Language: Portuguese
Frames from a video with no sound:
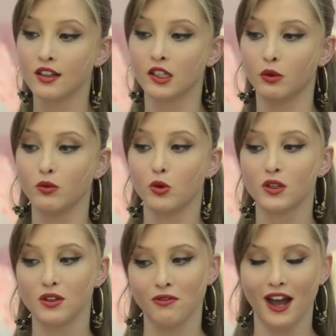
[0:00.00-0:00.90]
Então, o
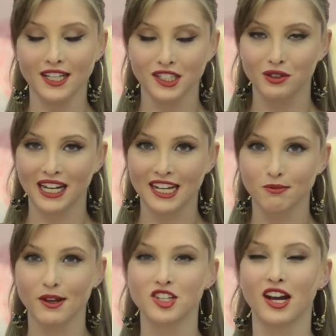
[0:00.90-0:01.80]
que vai segurar esse
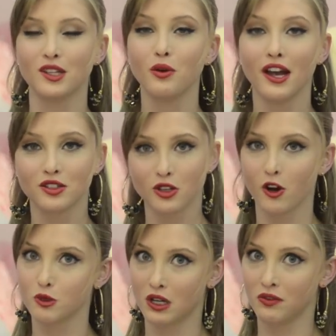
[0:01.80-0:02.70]
penteado é só o
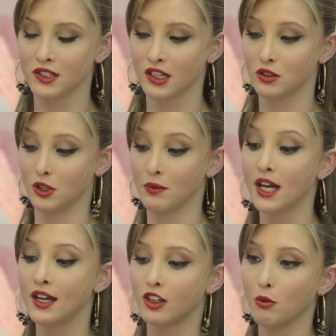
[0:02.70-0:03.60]
spray fixador.
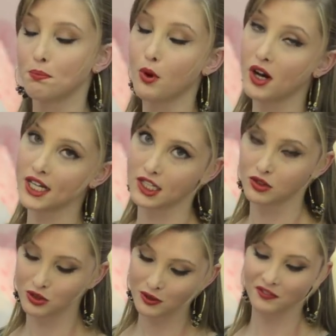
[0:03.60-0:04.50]
Então, por
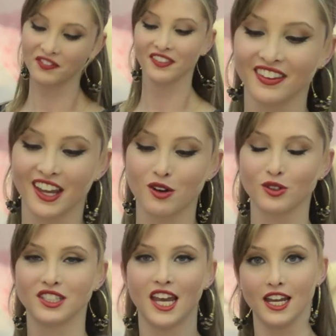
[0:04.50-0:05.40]
isso, eu
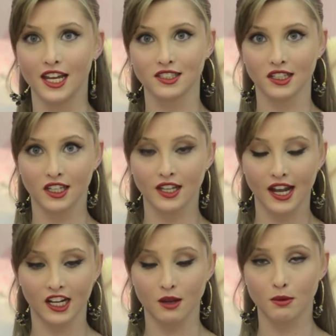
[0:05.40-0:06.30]
usei esse aqui da
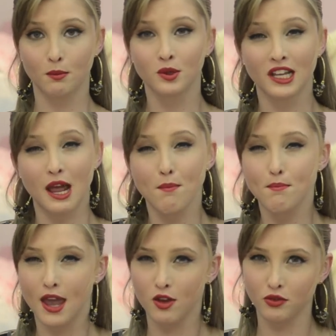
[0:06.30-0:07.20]
Ereiba, porque ele é
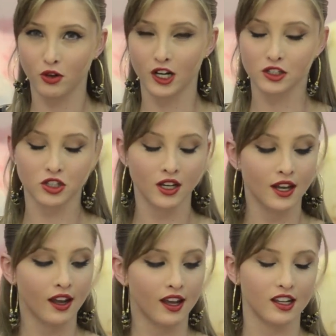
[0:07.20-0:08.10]
bem forte,
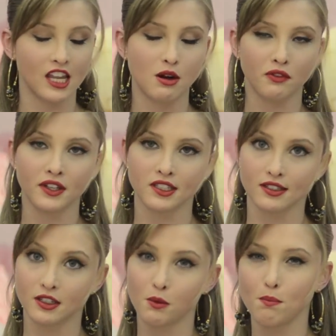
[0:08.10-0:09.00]
ele dá uma
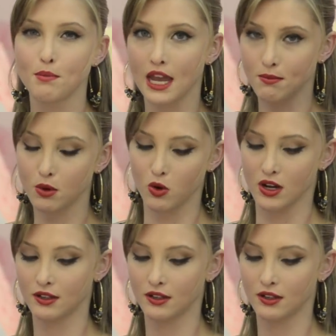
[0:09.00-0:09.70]
fixação bem boa.